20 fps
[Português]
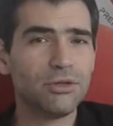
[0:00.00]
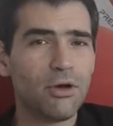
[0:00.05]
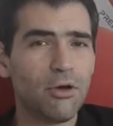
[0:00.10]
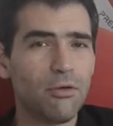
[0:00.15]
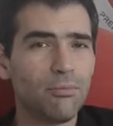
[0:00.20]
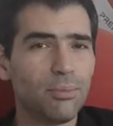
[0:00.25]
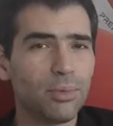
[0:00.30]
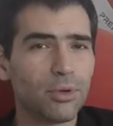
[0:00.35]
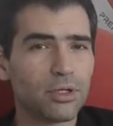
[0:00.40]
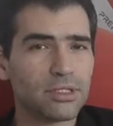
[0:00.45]
a
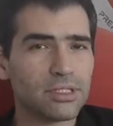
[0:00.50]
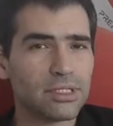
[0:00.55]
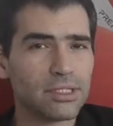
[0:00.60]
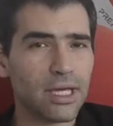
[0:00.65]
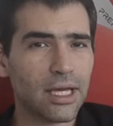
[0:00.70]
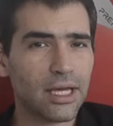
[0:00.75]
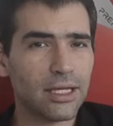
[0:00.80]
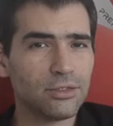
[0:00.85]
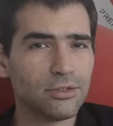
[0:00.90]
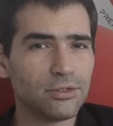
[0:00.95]
um
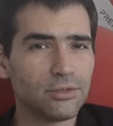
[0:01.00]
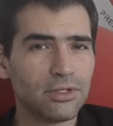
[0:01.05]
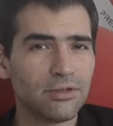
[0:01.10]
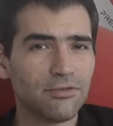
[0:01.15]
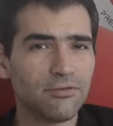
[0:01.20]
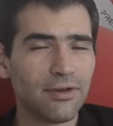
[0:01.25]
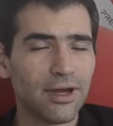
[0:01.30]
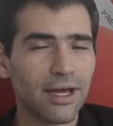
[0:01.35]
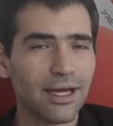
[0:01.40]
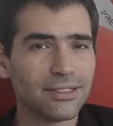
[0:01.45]
processo que
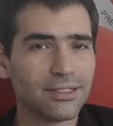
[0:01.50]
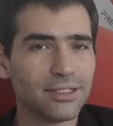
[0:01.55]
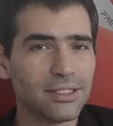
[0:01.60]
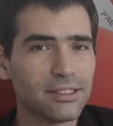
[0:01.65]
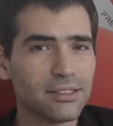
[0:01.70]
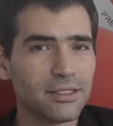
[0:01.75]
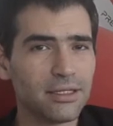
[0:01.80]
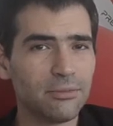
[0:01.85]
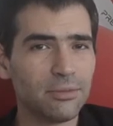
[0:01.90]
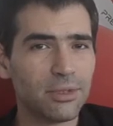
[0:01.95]
vai
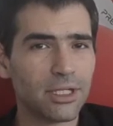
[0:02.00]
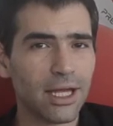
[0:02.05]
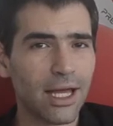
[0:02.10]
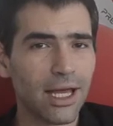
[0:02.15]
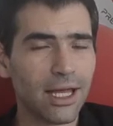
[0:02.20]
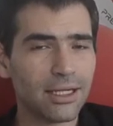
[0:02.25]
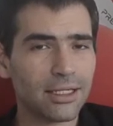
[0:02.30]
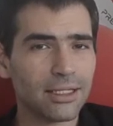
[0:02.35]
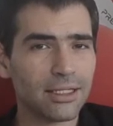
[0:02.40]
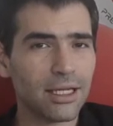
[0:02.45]

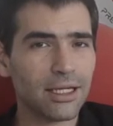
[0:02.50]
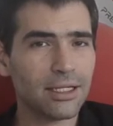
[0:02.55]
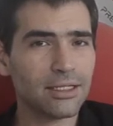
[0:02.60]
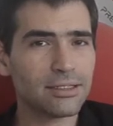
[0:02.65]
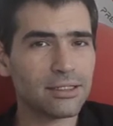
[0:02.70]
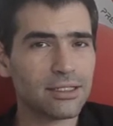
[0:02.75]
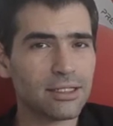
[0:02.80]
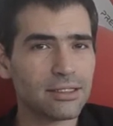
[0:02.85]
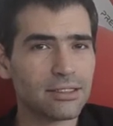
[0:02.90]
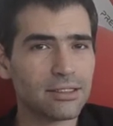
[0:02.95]
discriminar
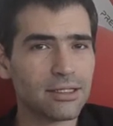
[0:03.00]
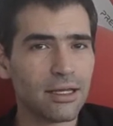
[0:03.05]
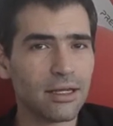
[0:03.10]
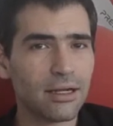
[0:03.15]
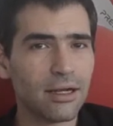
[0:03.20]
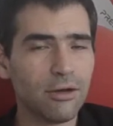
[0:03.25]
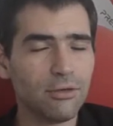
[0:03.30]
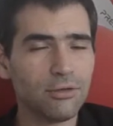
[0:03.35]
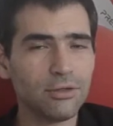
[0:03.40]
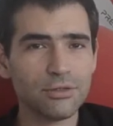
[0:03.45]
aqueles que
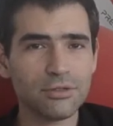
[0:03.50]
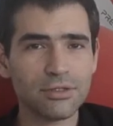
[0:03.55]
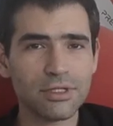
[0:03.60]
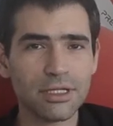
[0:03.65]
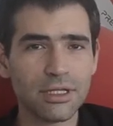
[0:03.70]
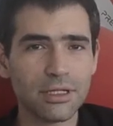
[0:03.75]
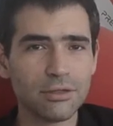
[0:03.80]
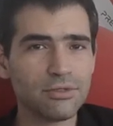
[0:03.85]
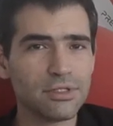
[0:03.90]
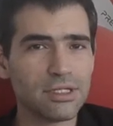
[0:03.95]
serão e os que
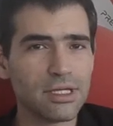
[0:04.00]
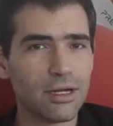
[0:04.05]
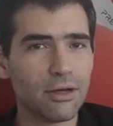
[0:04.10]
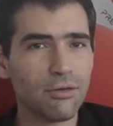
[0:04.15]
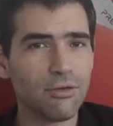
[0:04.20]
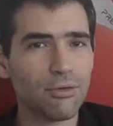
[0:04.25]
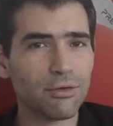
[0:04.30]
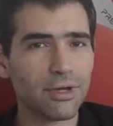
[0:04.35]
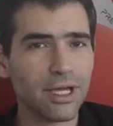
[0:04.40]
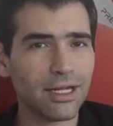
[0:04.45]
não
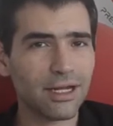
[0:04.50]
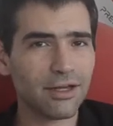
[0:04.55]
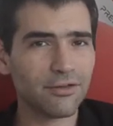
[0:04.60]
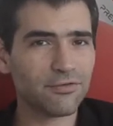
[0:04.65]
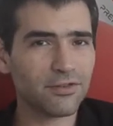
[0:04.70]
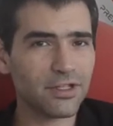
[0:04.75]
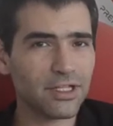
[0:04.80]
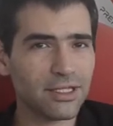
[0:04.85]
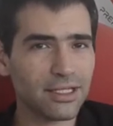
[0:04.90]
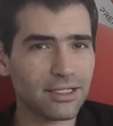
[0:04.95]
serão alguém na
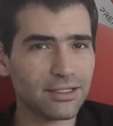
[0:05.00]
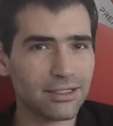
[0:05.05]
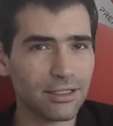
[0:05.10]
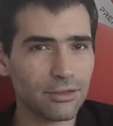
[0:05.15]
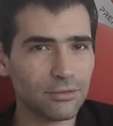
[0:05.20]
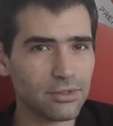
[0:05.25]
vida tão